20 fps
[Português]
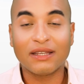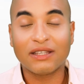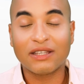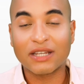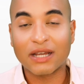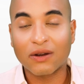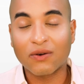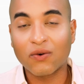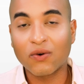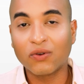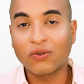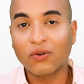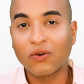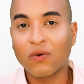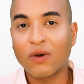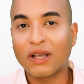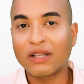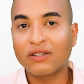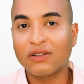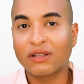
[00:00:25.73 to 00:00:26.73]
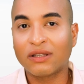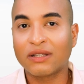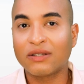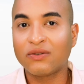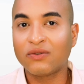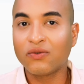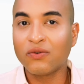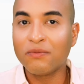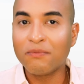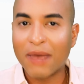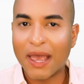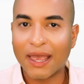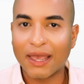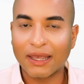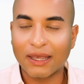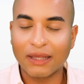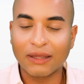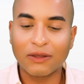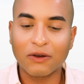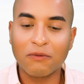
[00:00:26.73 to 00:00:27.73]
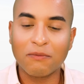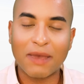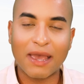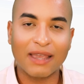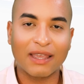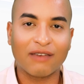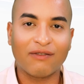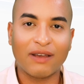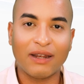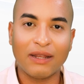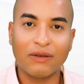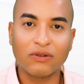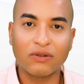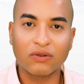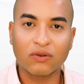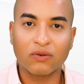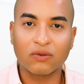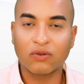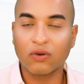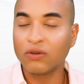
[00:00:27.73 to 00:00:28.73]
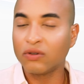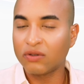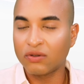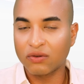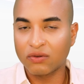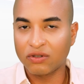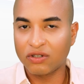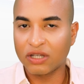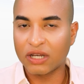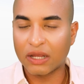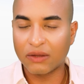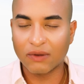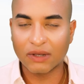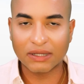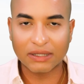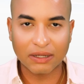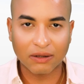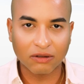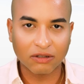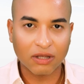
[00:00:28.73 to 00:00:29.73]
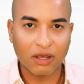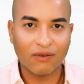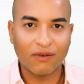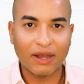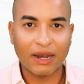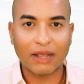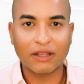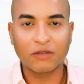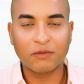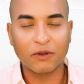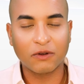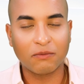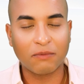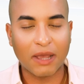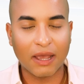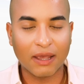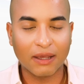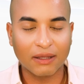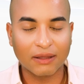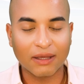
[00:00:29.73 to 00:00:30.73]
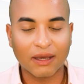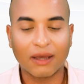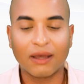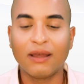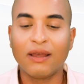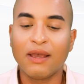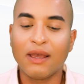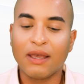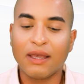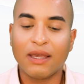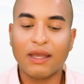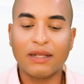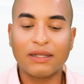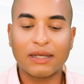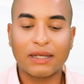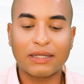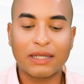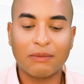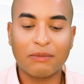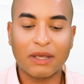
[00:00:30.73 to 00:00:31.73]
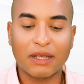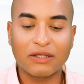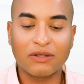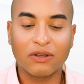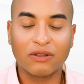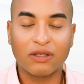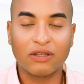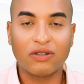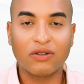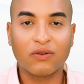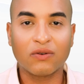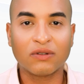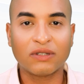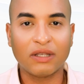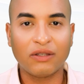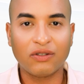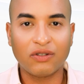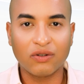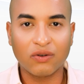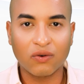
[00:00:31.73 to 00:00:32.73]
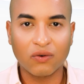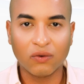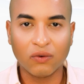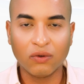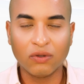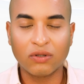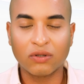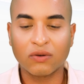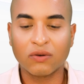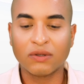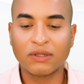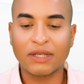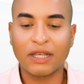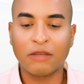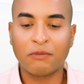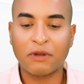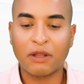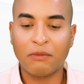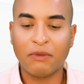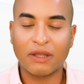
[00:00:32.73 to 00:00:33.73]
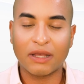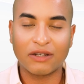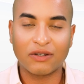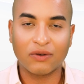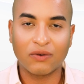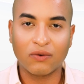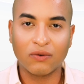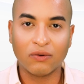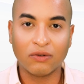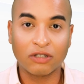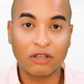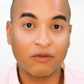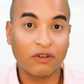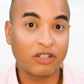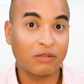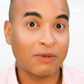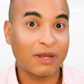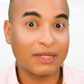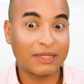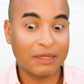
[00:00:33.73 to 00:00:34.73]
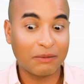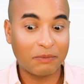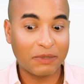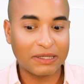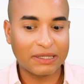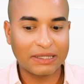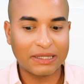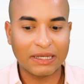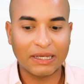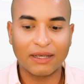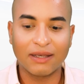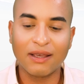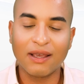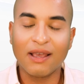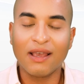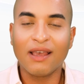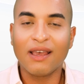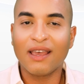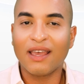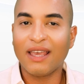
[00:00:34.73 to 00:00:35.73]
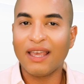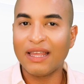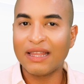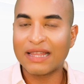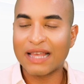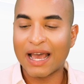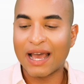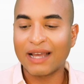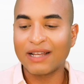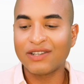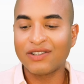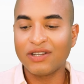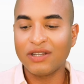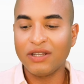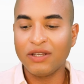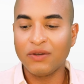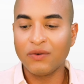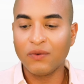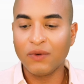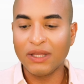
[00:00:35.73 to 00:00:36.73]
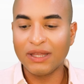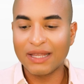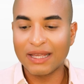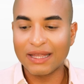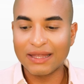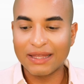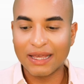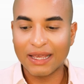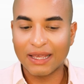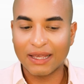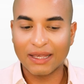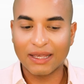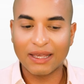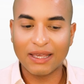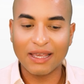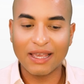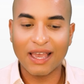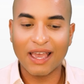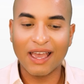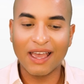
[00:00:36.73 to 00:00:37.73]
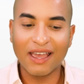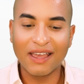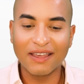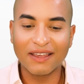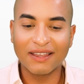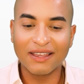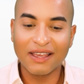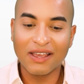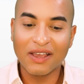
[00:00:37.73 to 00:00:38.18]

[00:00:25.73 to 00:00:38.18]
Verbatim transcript: de acordo com as notas do MEC. Então o MEC avalia os, todos os cursos de graduação são avaliados pelo MEC, tá? Eles recebem as notas de conceito de curso, conceito preliminar de curso, que eu vou chamar de CPC, ENAD e o IDD, que é